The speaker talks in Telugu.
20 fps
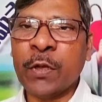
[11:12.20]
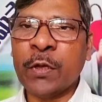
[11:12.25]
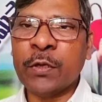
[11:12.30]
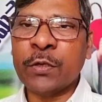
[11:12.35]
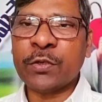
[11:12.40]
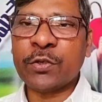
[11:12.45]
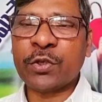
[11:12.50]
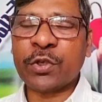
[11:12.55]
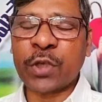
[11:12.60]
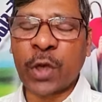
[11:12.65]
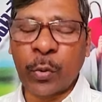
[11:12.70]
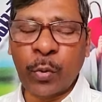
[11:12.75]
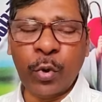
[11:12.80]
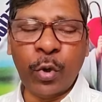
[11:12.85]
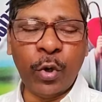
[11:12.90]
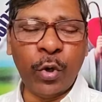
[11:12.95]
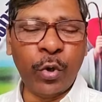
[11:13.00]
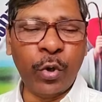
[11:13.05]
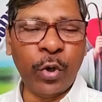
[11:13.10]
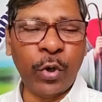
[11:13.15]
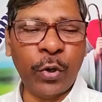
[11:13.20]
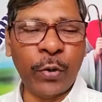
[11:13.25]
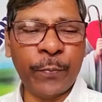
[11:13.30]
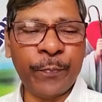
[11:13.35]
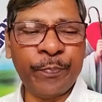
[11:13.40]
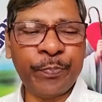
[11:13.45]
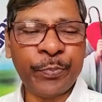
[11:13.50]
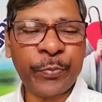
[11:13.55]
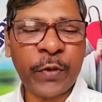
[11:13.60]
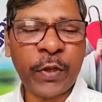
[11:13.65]
సౌలు
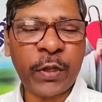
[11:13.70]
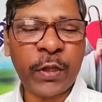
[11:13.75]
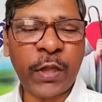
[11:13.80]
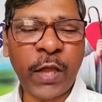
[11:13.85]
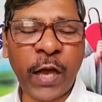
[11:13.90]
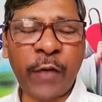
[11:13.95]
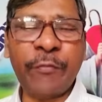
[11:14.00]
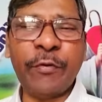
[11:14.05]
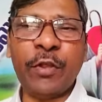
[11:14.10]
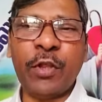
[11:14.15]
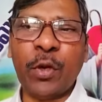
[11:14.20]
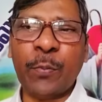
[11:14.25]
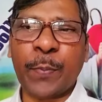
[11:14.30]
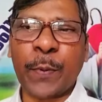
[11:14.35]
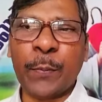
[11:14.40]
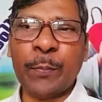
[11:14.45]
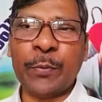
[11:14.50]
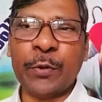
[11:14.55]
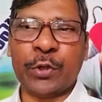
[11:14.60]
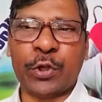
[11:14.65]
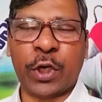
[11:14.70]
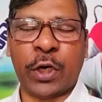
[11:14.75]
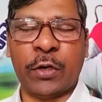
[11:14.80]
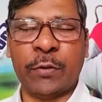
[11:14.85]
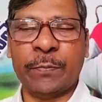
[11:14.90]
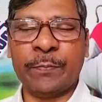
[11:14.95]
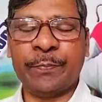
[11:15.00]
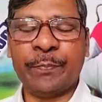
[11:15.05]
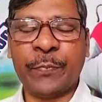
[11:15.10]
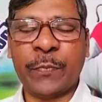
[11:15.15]
దావీదును పంపించాడు
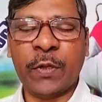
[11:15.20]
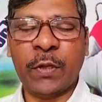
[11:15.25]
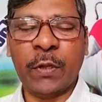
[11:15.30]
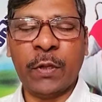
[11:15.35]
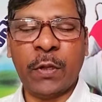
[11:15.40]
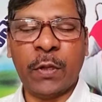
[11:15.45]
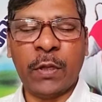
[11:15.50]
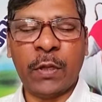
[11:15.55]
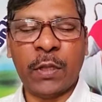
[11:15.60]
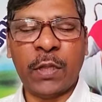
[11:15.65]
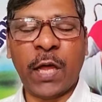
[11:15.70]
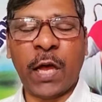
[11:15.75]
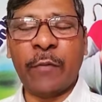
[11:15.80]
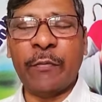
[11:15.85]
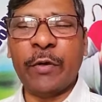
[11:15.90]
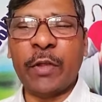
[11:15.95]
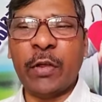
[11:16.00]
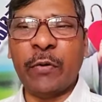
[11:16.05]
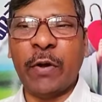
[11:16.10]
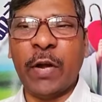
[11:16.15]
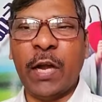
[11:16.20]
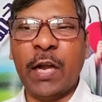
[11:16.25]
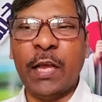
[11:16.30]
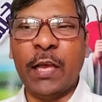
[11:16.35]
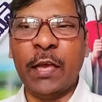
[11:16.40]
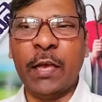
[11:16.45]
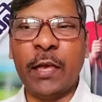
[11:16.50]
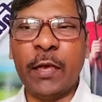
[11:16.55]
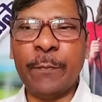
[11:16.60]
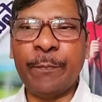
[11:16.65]
దావీదు వెళ్ళి
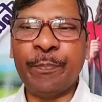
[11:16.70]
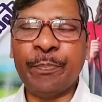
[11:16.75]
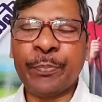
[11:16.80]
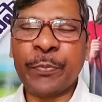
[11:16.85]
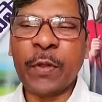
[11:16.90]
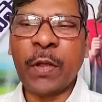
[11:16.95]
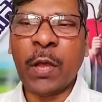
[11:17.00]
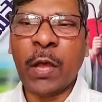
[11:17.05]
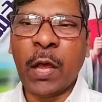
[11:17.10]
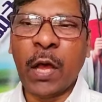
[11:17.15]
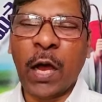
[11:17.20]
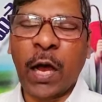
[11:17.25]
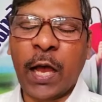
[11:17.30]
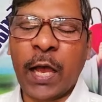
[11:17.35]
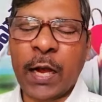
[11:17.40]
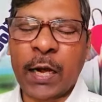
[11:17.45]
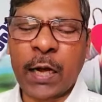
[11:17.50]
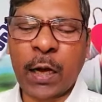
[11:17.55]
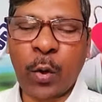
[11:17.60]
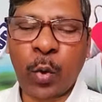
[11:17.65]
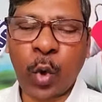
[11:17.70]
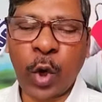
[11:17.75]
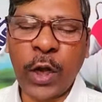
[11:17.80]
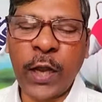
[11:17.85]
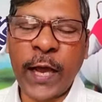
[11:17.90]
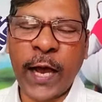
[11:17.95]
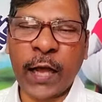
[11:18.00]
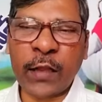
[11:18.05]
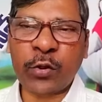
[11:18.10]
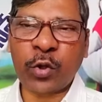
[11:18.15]
ఆ యొక్క
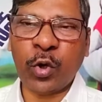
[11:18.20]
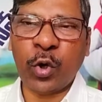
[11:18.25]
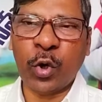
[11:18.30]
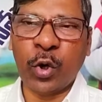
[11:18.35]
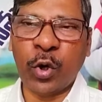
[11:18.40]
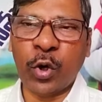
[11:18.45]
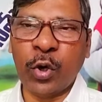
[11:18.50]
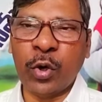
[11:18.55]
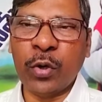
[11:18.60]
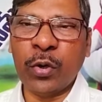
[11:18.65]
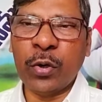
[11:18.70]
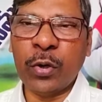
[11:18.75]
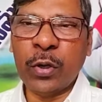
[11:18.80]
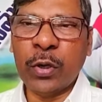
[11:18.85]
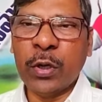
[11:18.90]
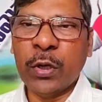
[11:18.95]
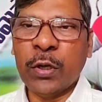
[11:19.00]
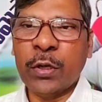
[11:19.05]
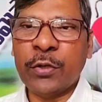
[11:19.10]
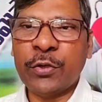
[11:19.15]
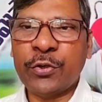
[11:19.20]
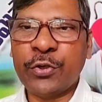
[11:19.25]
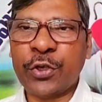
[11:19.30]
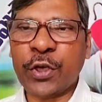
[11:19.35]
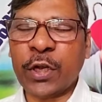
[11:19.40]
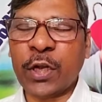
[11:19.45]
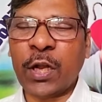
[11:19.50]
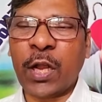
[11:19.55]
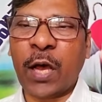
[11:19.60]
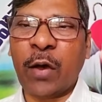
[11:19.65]
గొలియాతును
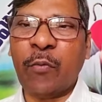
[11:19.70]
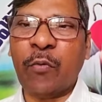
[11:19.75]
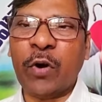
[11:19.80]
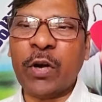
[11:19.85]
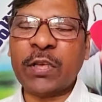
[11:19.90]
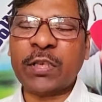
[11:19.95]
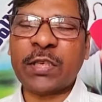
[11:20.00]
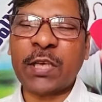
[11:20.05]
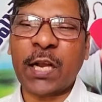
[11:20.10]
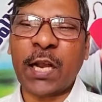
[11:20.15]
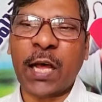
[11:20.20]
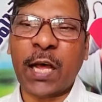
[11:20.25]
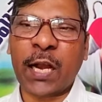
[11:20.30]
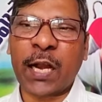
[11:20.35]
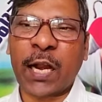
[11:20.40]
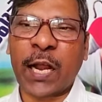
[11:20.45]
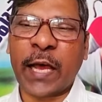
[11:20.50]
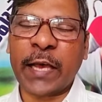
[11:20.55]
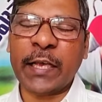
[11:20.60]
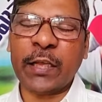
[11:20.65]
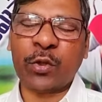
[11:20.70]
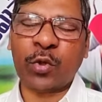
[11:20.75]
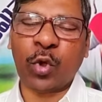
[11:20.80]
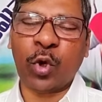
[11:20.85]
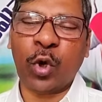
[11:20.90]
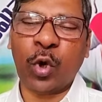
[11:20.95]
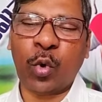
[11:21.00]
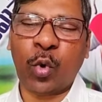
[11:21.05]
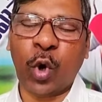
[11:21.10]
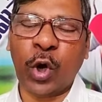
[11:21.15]
చిన్న ఒడిసెల రాయితో
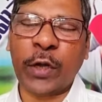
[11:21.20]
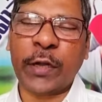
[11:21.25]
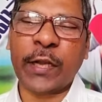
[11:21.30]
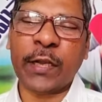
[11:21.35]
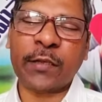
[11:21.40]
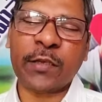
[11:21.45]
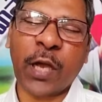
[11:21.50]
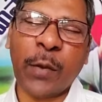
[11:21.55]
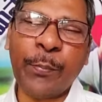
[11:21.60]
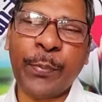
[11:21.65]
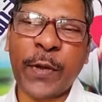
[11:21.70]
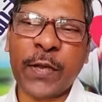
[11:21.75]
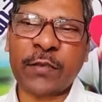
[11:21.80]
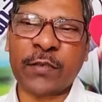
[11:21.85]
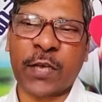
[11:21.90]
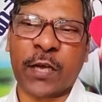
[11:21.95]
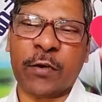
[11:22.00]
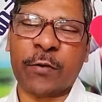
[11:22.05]
కొట్టి చంపేశాడు